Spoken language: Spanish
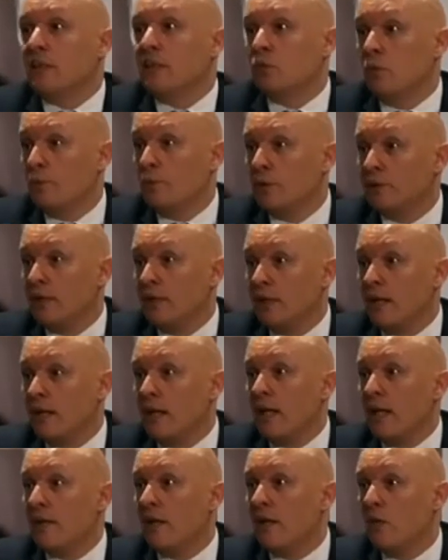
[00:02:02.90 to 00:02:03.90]
como puede ser
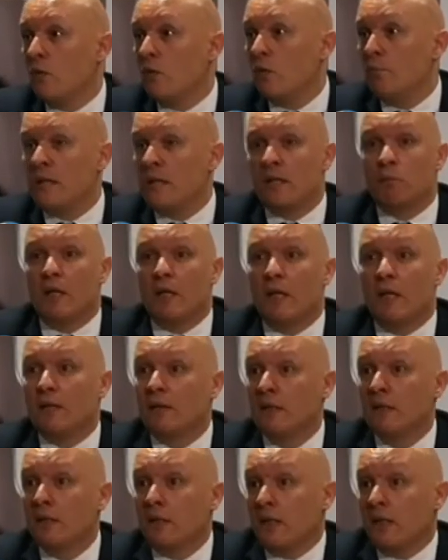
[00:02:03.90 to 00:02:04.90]
Agada o Mar Blanc,
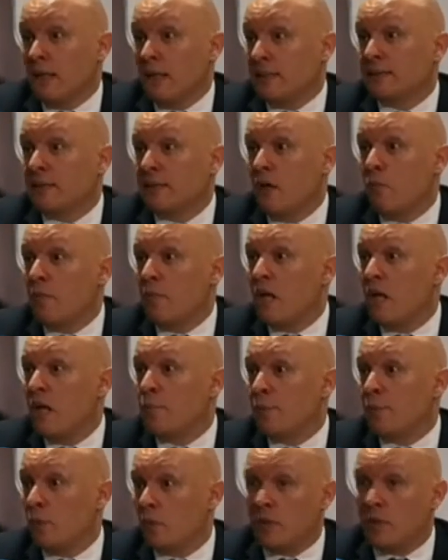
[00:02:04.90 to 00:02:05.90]
han estado mal,
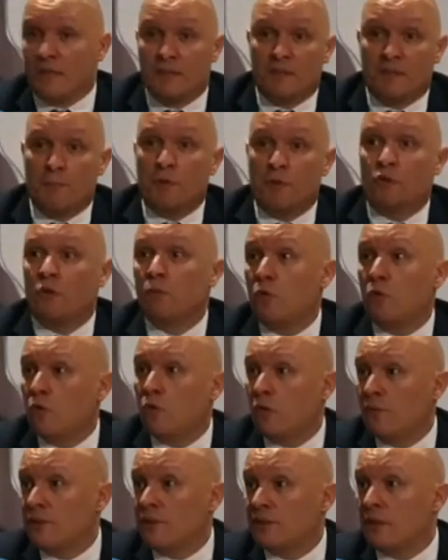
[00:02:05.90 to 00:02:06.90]
pero Cates ha puesto el
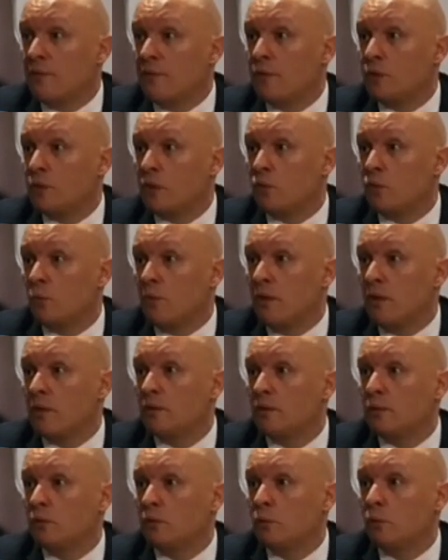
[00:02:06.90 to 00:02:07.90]
mono, Andrés Quevicius ha sumado
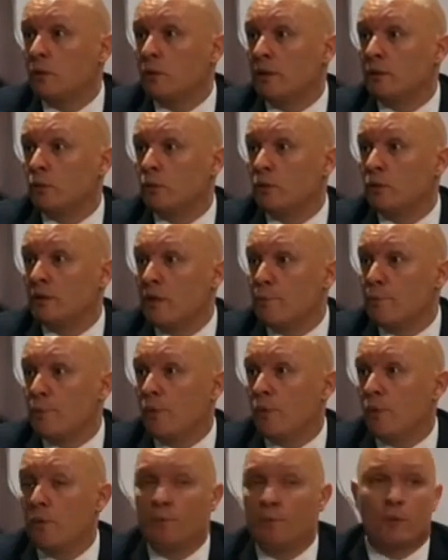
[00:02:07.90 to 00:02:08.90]
en su, en su
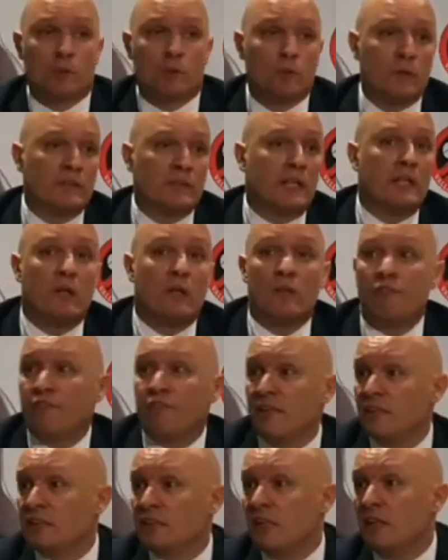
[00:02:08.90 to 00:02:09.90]
tiempo, Portugués ha dado
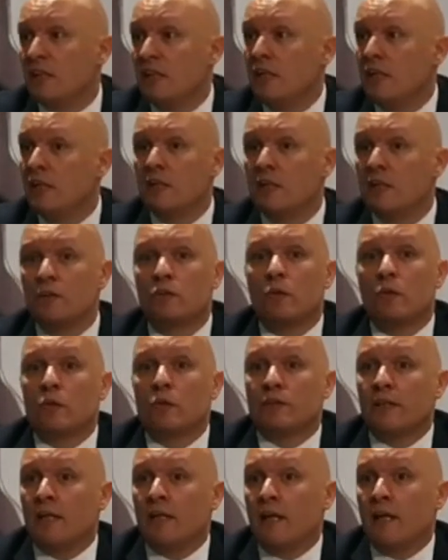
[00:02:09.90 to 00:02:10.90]
defensa. Todos
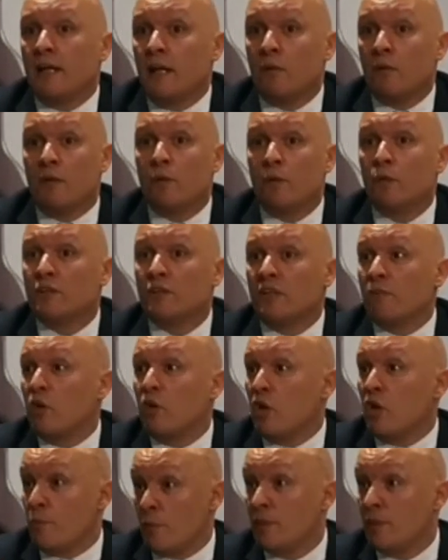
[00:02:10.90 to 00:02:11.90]
quieren ganar y cuando uno está mal lo
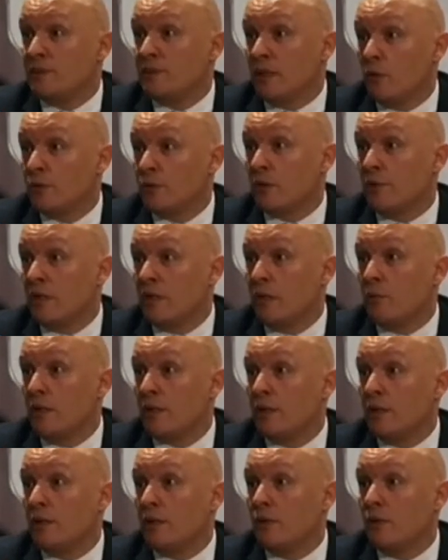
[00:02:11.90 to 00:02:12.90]
aprovecha el otro que viene el
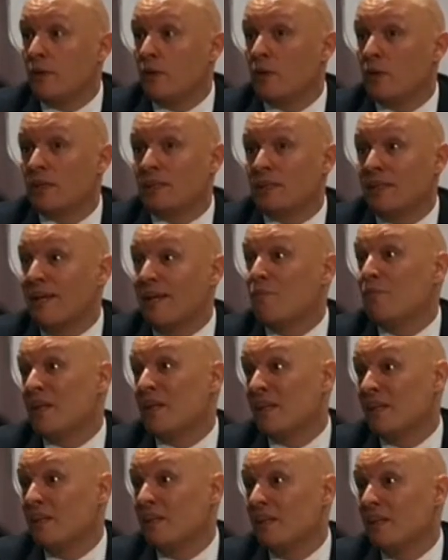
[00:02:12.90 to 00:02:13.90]
banquillo y creo que ese
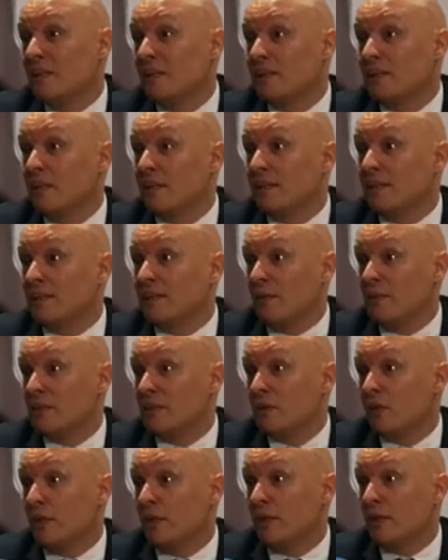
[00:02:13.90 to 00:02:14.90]
hambre es el que se ha
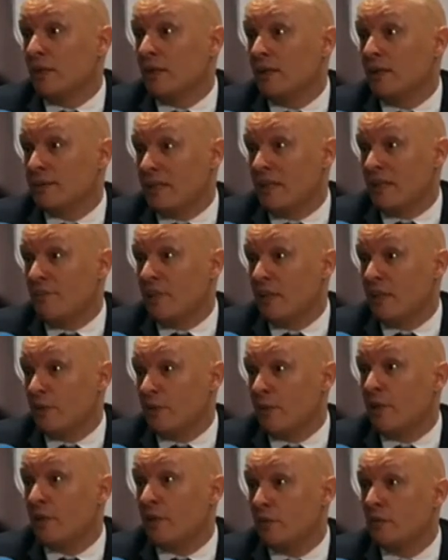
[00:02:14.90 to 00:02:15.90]
visto en, esta
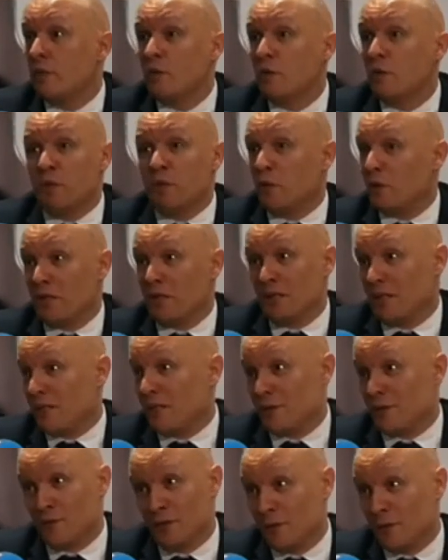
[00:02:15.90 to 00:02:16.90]
eliminatoria. ¿no? Pero
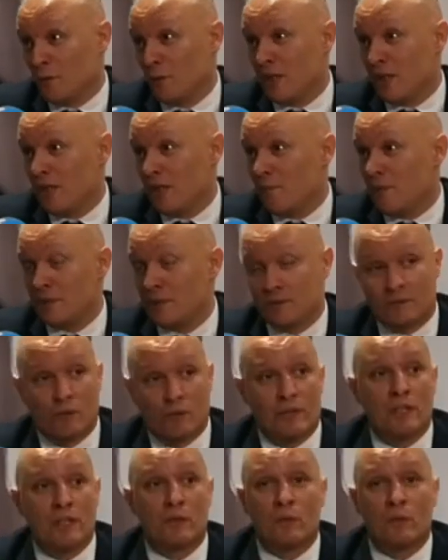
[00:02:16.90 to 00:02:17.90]
relajación ninguna, además
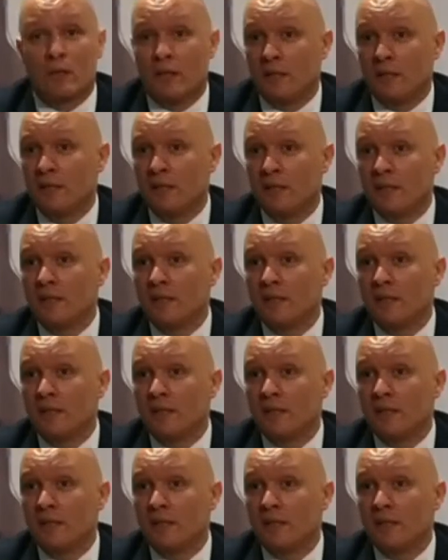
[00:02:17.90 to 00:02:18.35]
conociendo a,